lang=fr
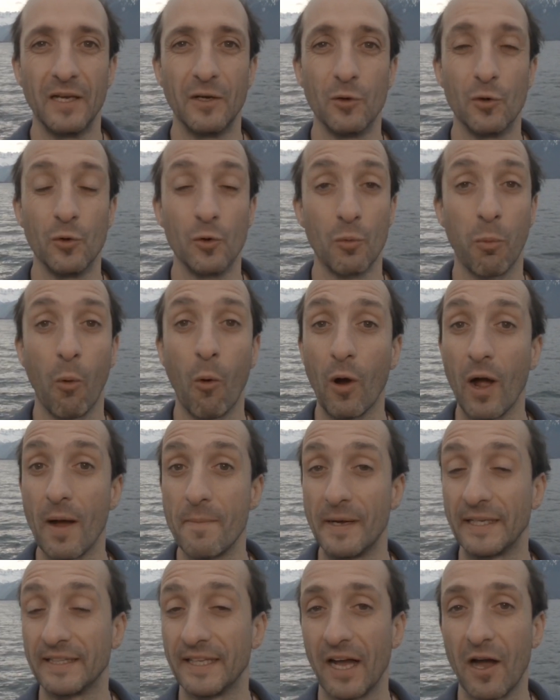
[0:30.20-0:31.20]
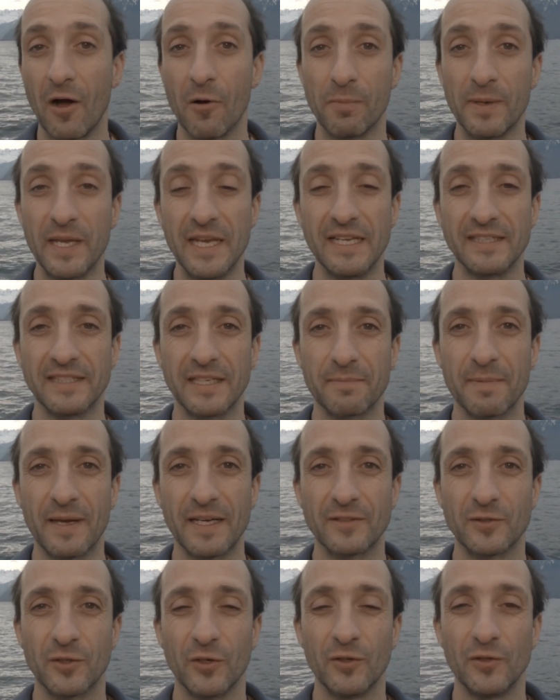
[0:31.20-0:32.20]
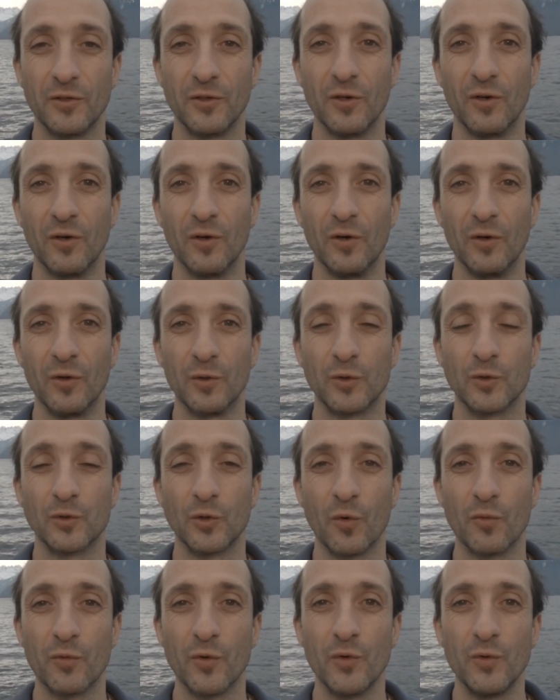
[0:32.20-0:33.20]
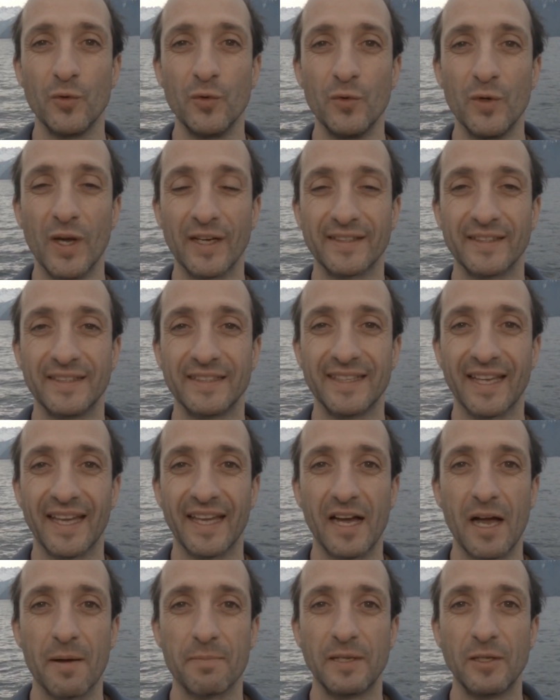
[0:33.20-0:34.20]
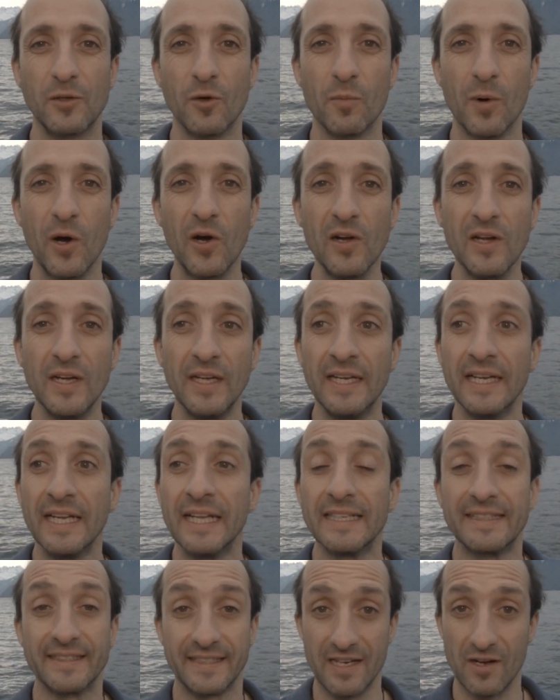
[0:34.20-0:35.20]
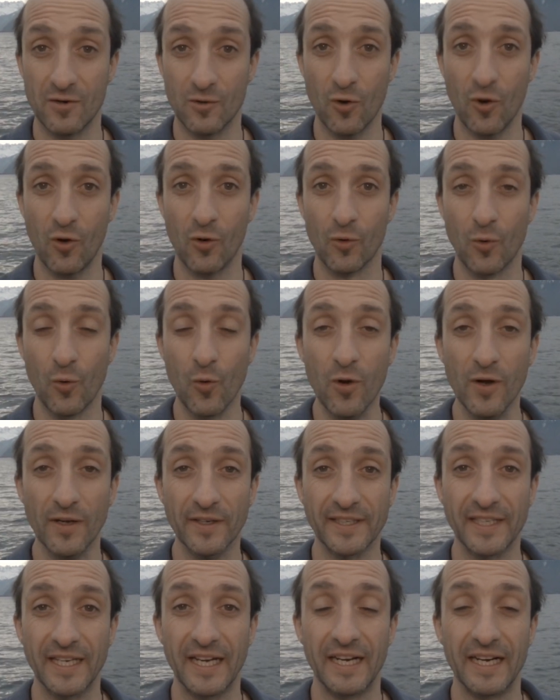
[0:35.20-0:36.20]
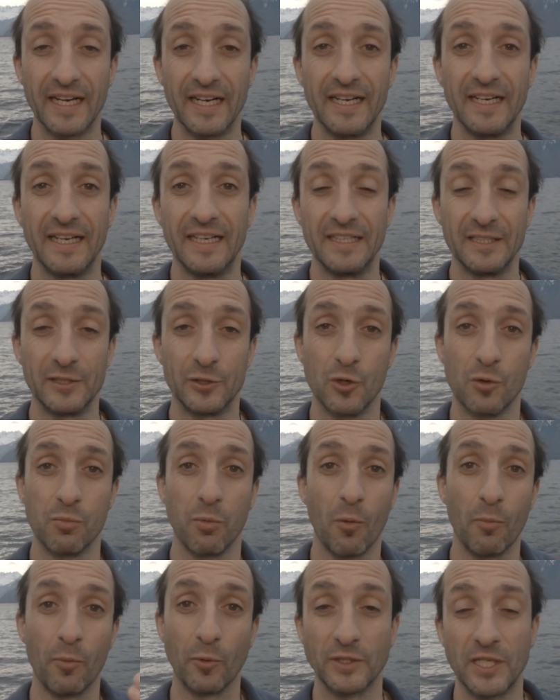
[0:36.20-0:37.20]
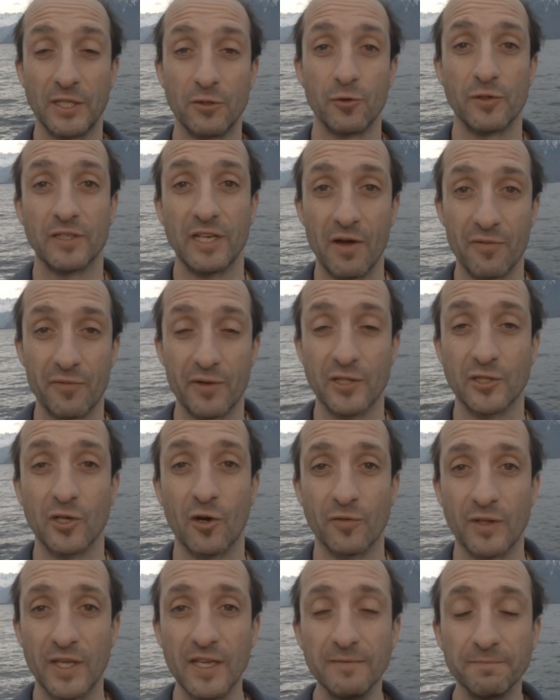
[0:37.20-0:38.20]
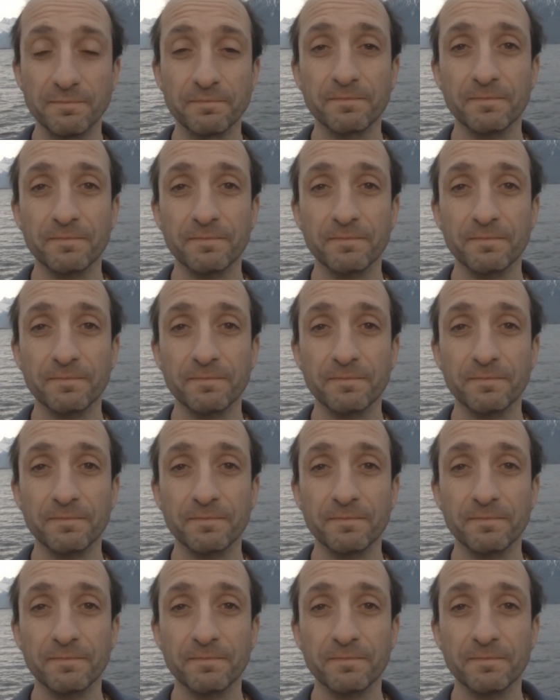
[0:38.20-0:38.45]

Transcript: le, programme a été rempli, les cinq personnes sont venues très rapidement. C'est encore en cours, il y je le proposais jusqu'à fin janvier.